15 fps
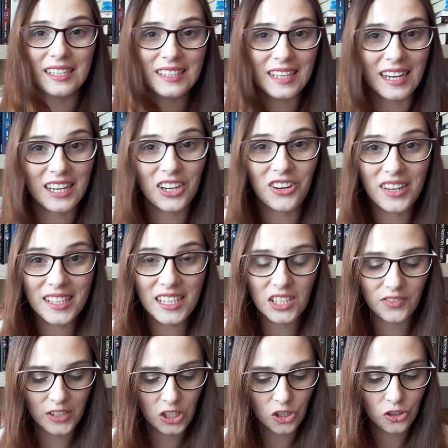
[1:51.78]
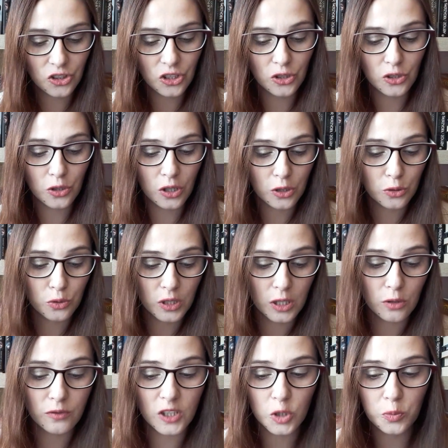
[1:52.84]
I tak, kolejne dwie książki, e, które
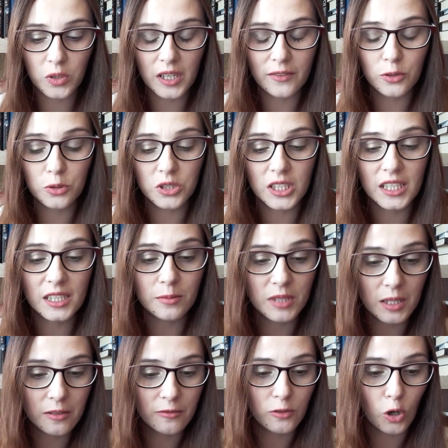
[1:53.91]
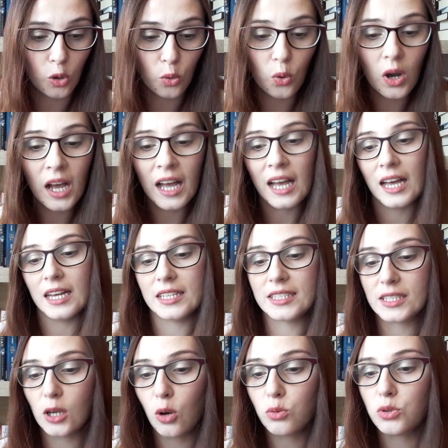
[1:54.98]
również pojawiły się na tym samym vlogu,
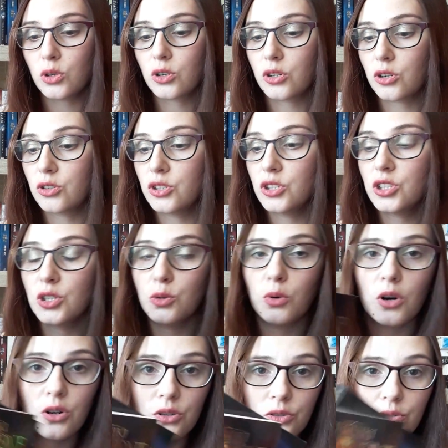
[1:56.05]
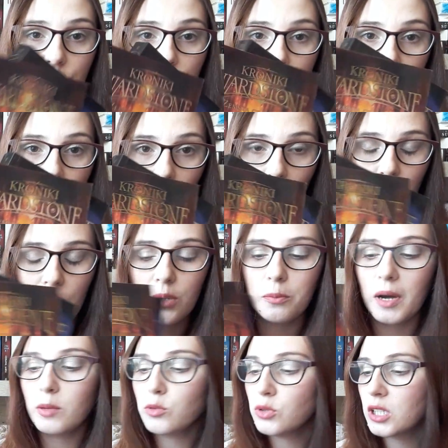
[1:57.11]
są to Kroniki Wormstow i
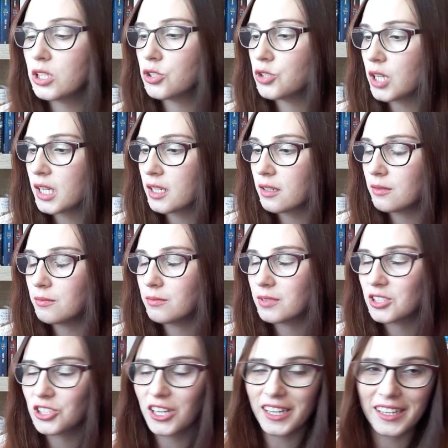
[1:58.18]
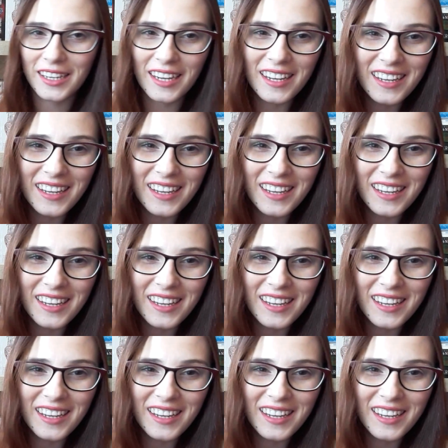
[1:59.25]
mam tutaj księg... księgę,